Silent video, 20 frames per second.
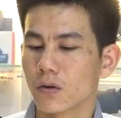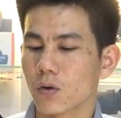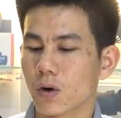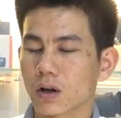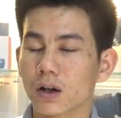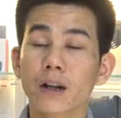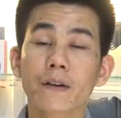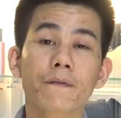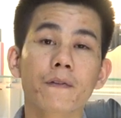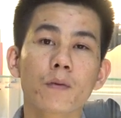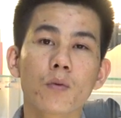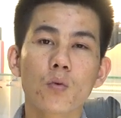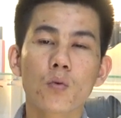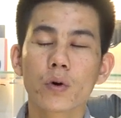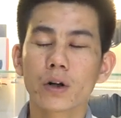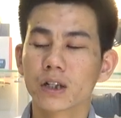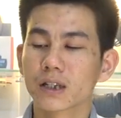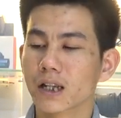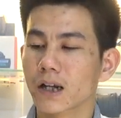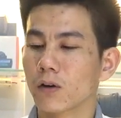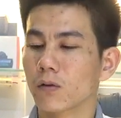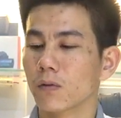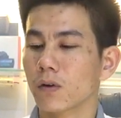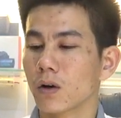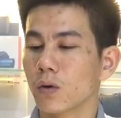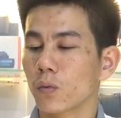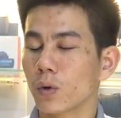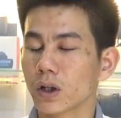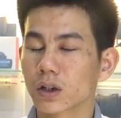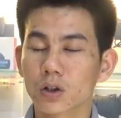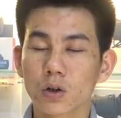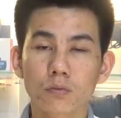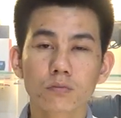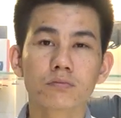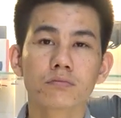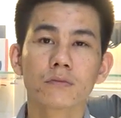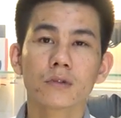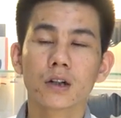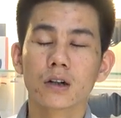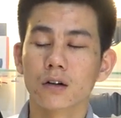hoặc nick Facebook Nguyễn Tùng, Nguyễn
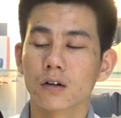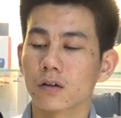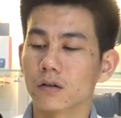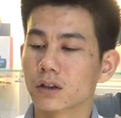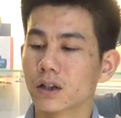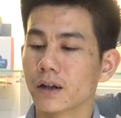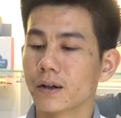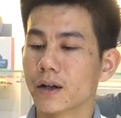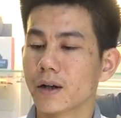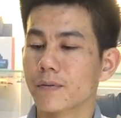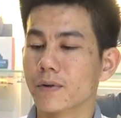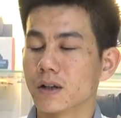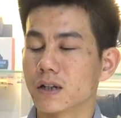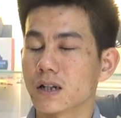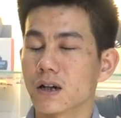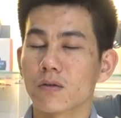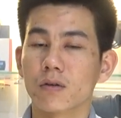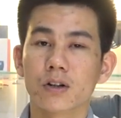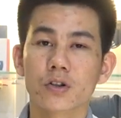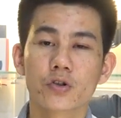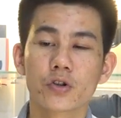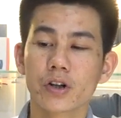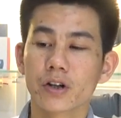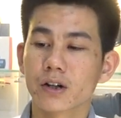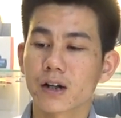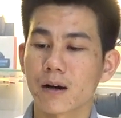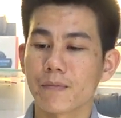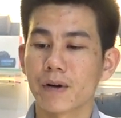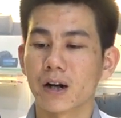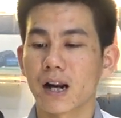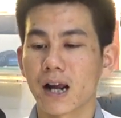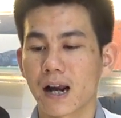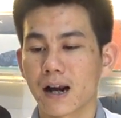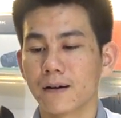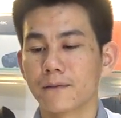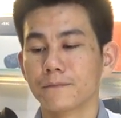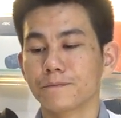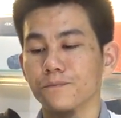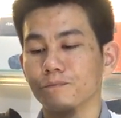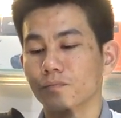Tùng có tên đệm đằng sau là Chuyên
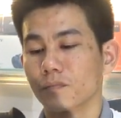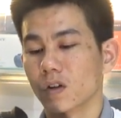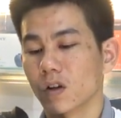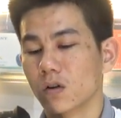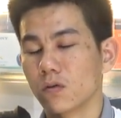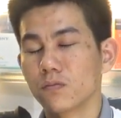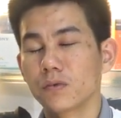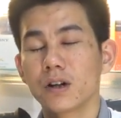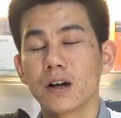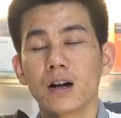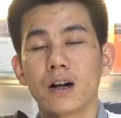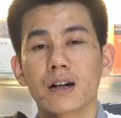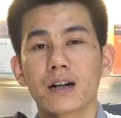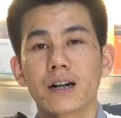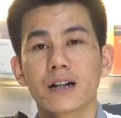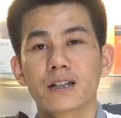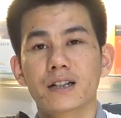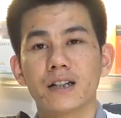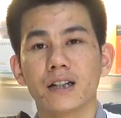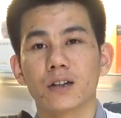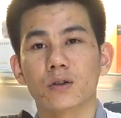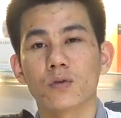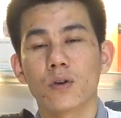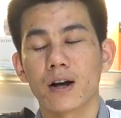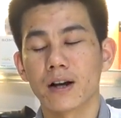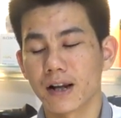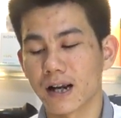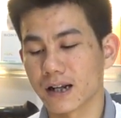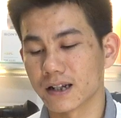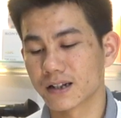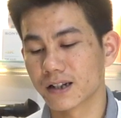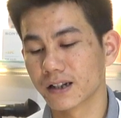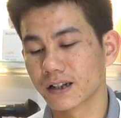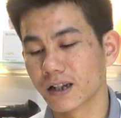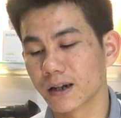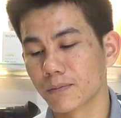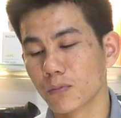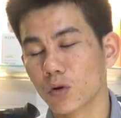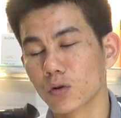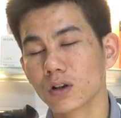Camera, cũng như là địa chỉ tòa nhà C
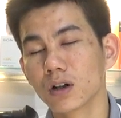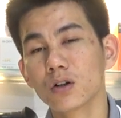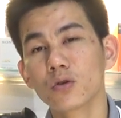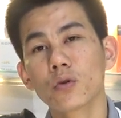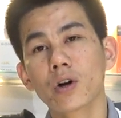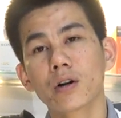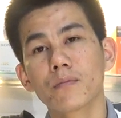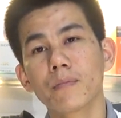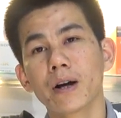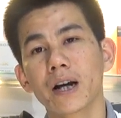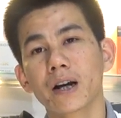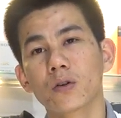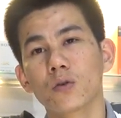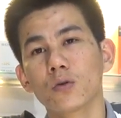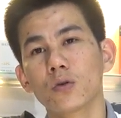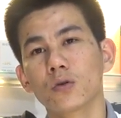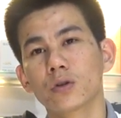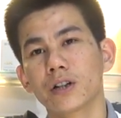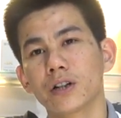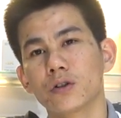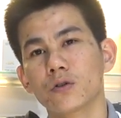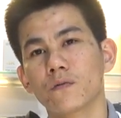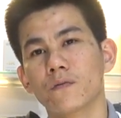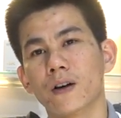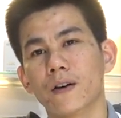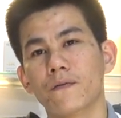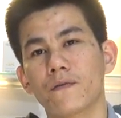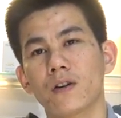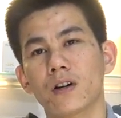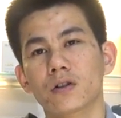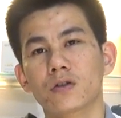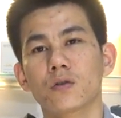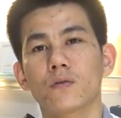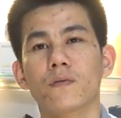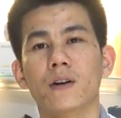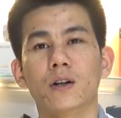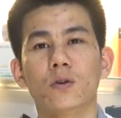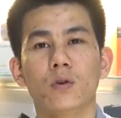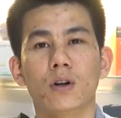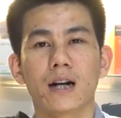T bốn Đơn Nguyên B, khu đô thị Trung Văn, phường
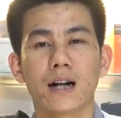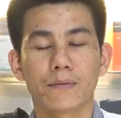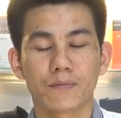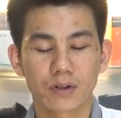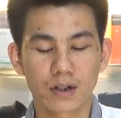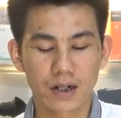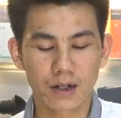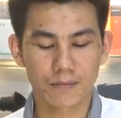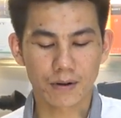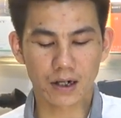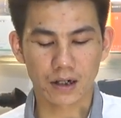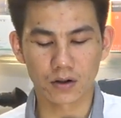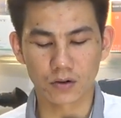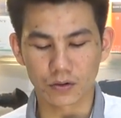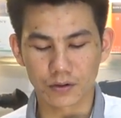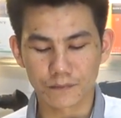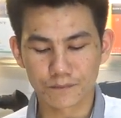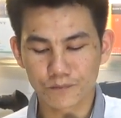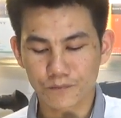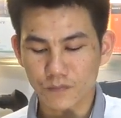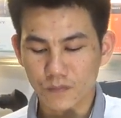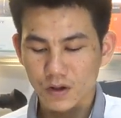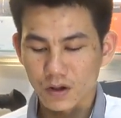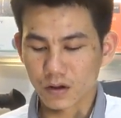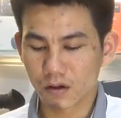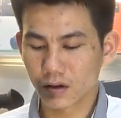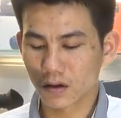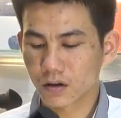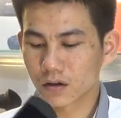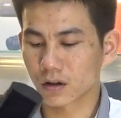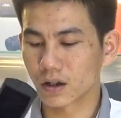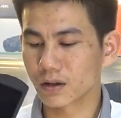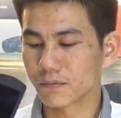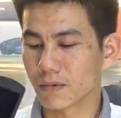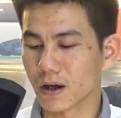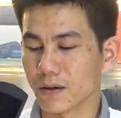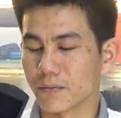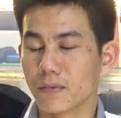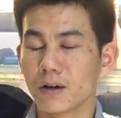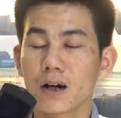Trung Văn, quận Nam Từ Liêm, Hà Nội. Còn X
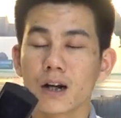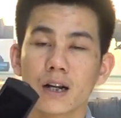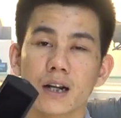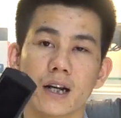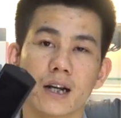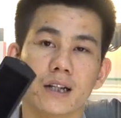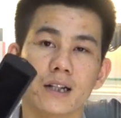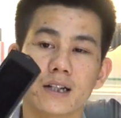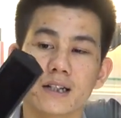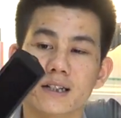bảy mươi này